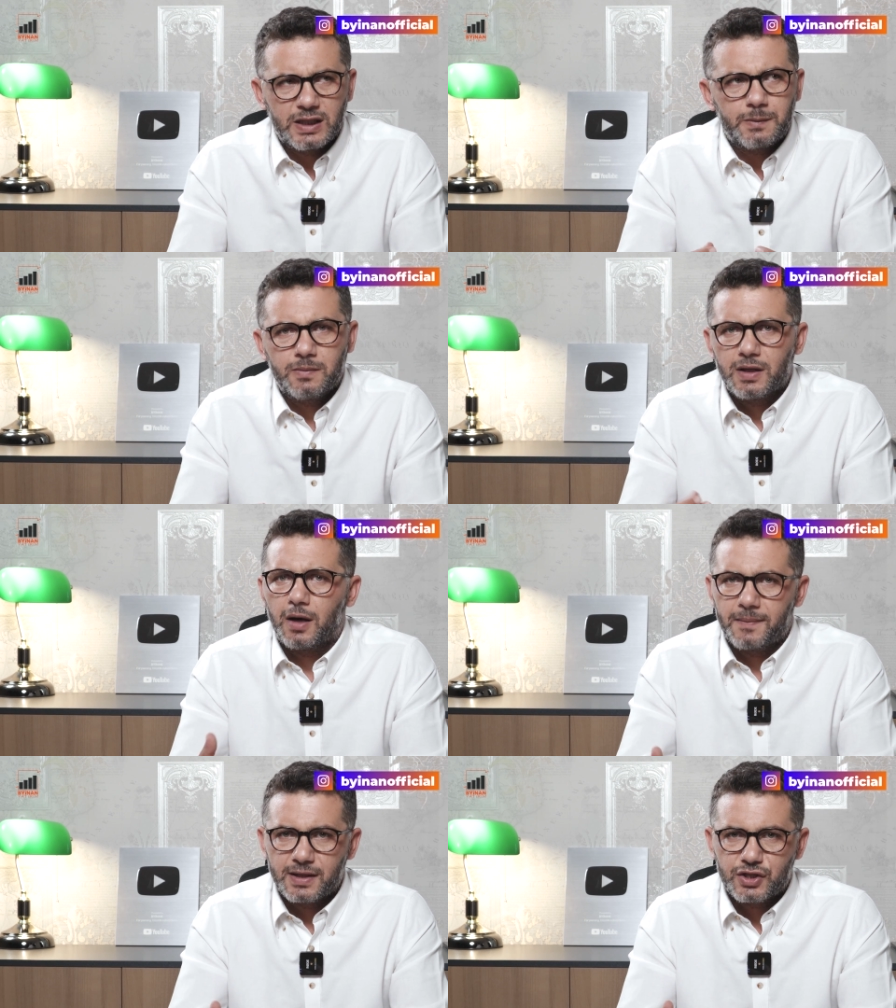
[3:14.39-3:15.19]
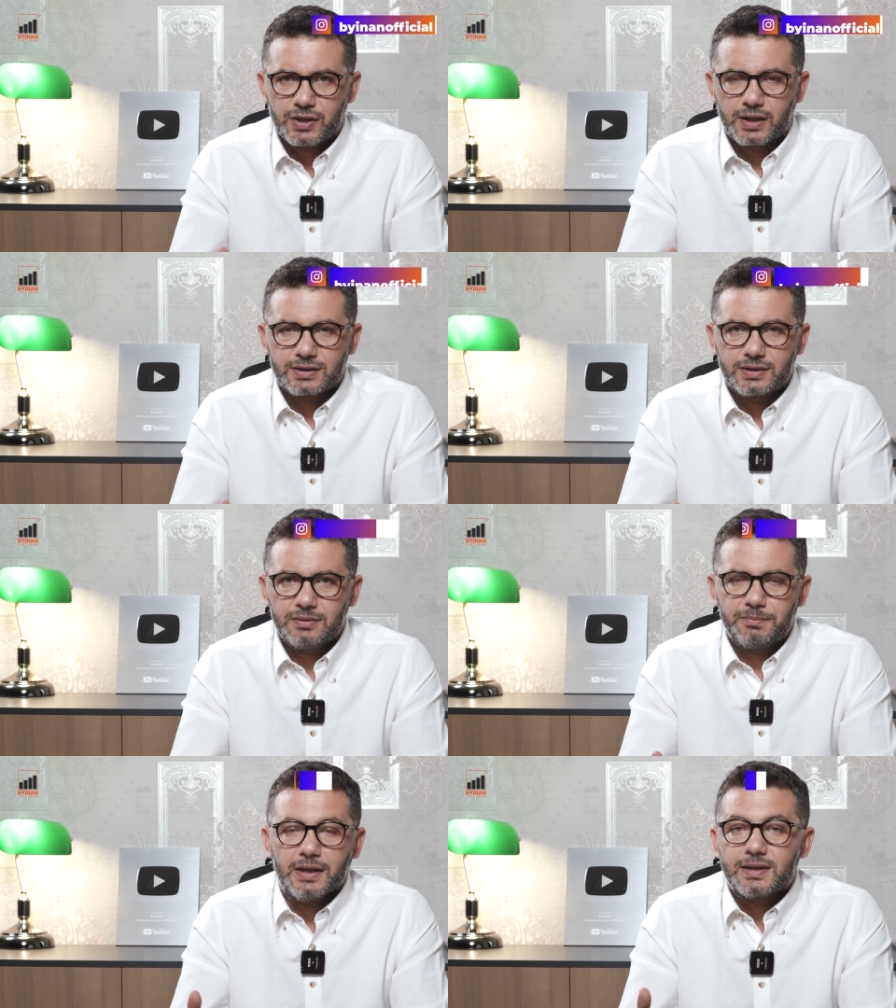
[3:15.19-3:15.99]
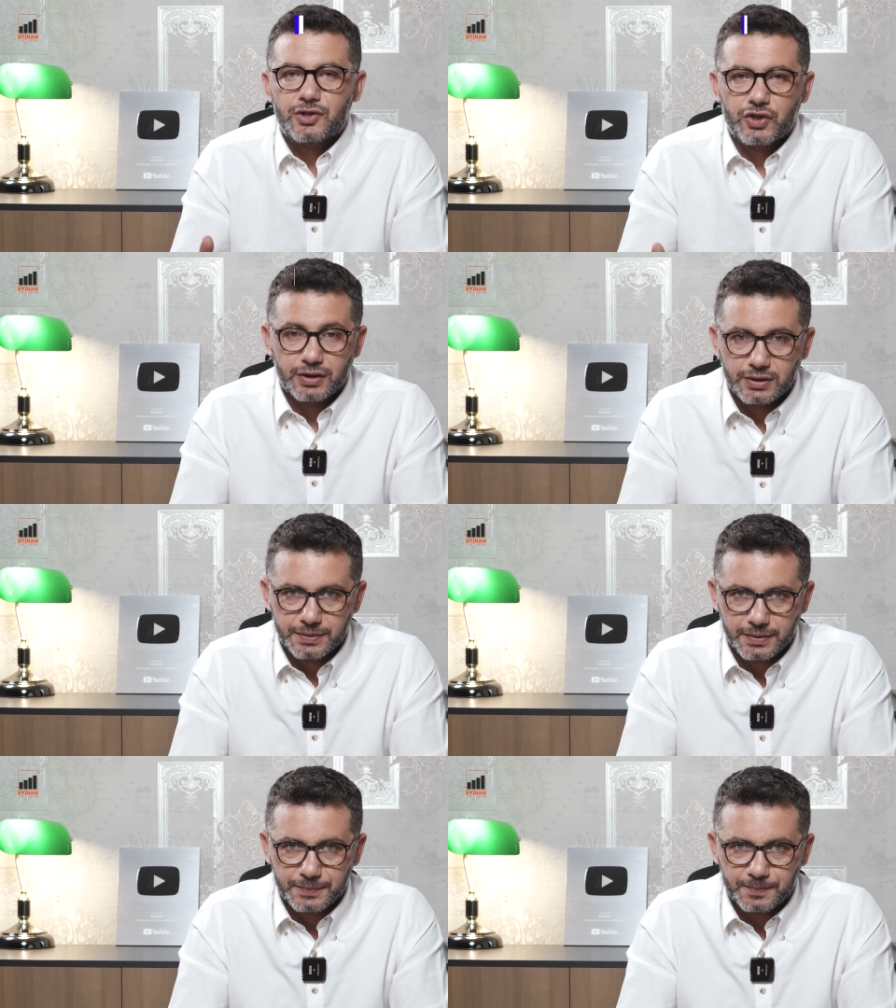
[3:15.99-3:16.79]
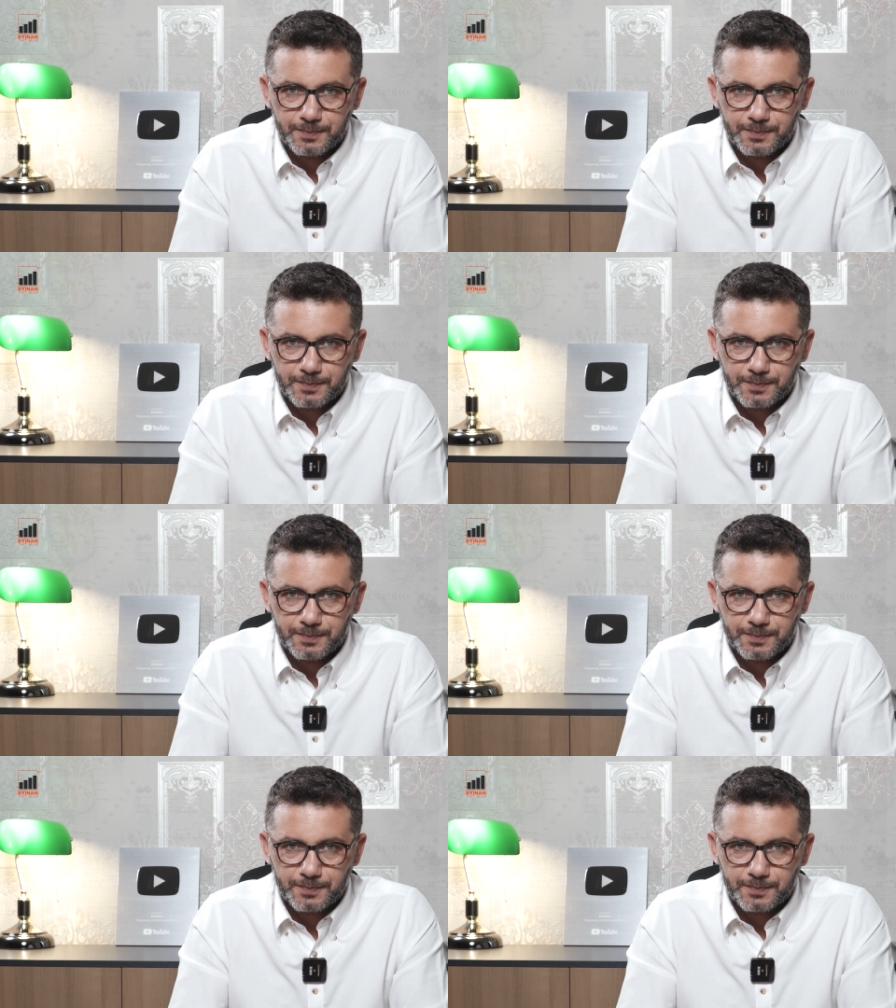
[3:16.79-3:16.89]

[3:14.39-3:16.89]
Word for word: gibi bir haber çıkarttı. Piyasa çakıldı.